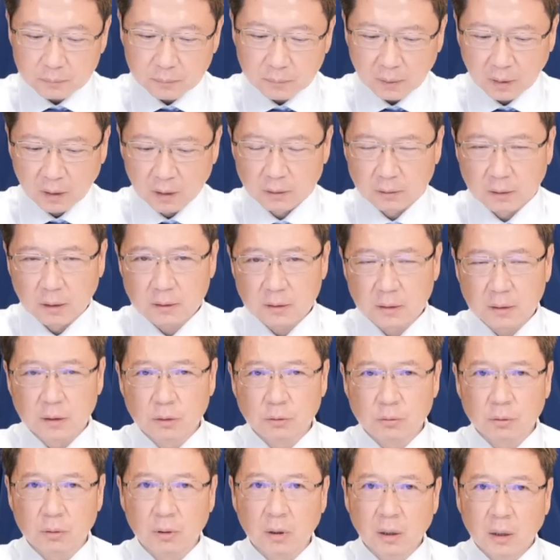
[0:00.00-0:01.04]
哦，那至于
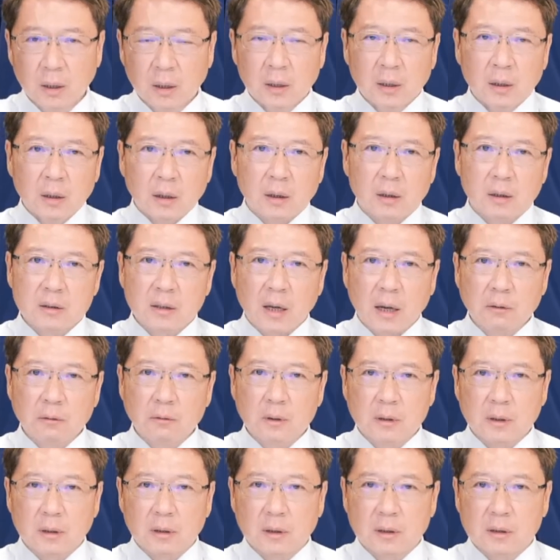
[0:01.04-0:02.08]
说呃参与
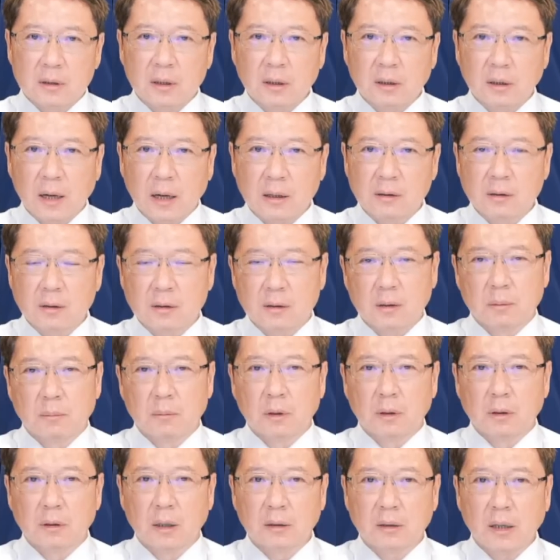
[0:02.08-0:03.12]
者的心态是什
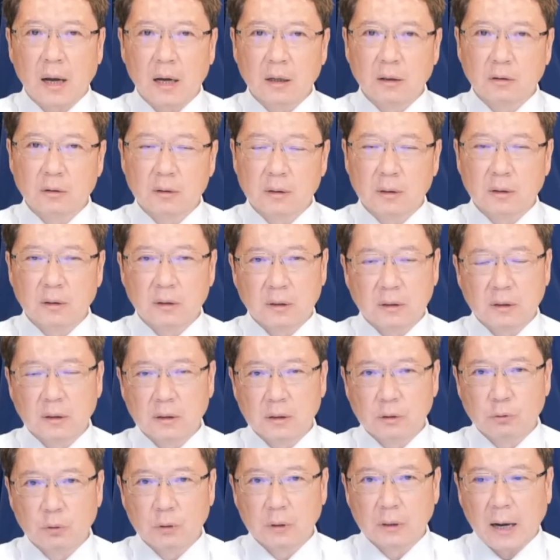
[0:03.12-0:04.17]
么，那大家就自自
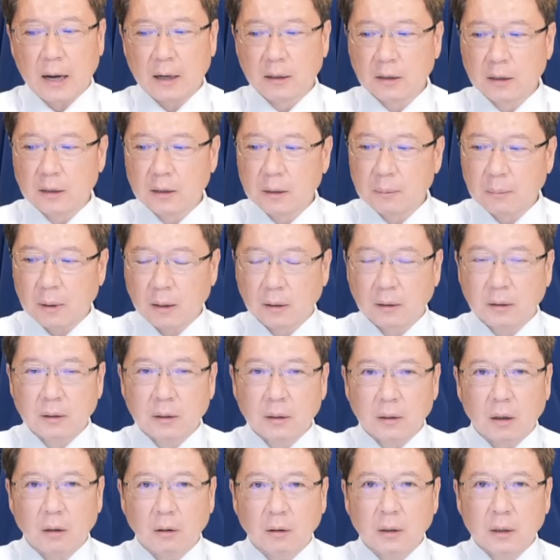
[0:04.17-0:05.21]
己去拿捏嘛。
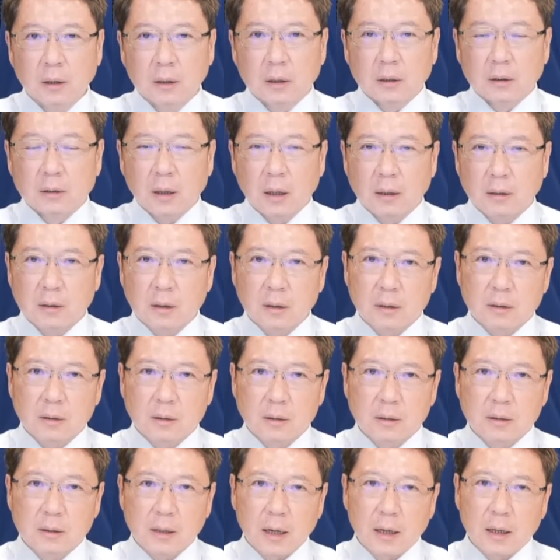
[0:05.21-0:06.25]
哦，那这个
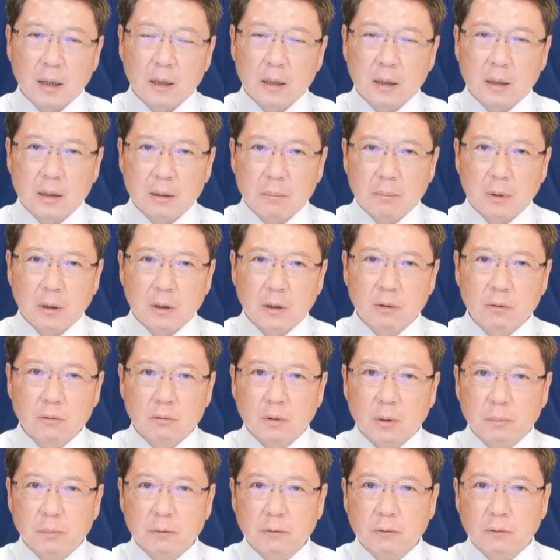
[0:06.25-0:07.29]
是在民营股
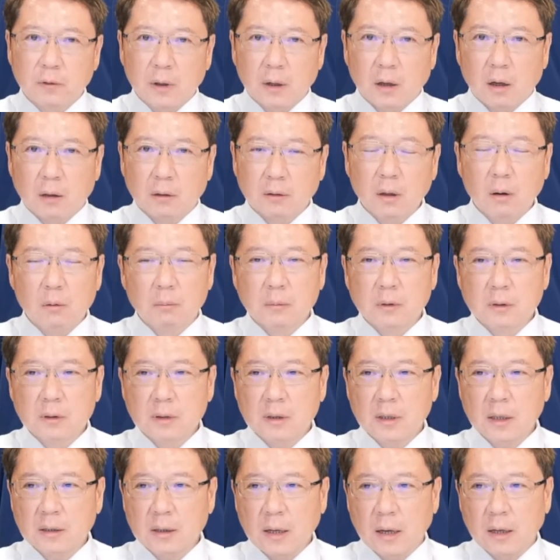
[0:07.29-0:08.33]
的部分哈。那我们
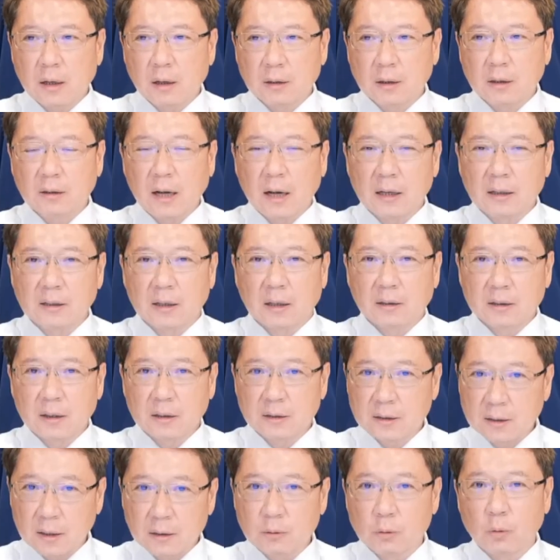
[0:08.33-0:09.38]
接下来要跟大家讲一些
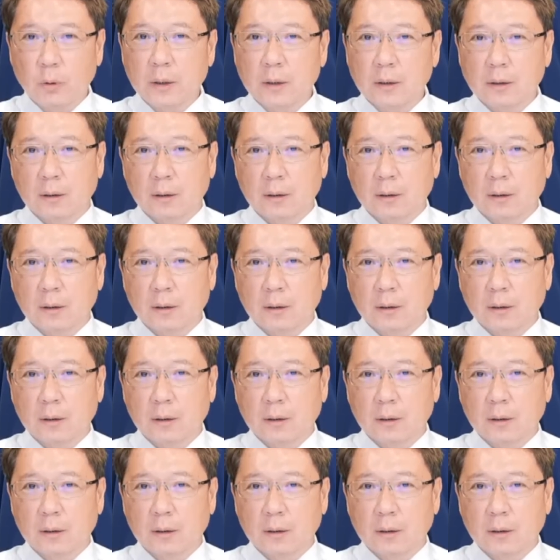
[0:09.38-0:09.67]
正规的、